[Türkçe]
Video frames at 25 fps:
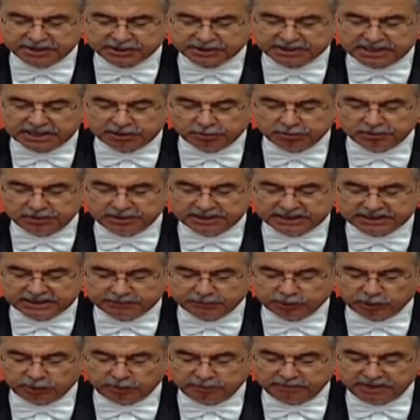5 Eylül
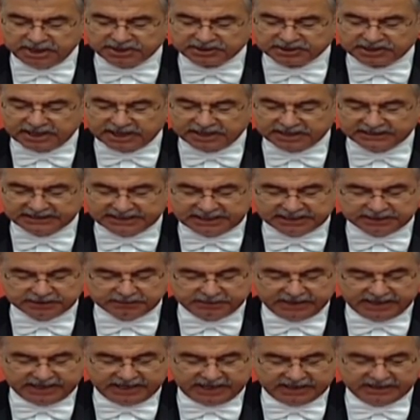2015 tarihine
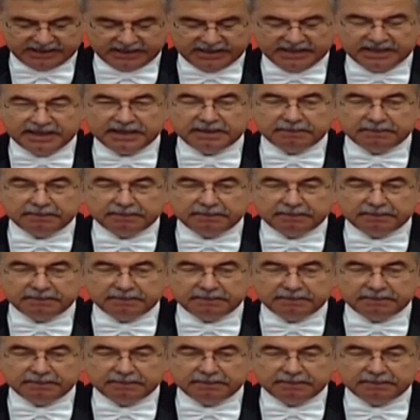itibaren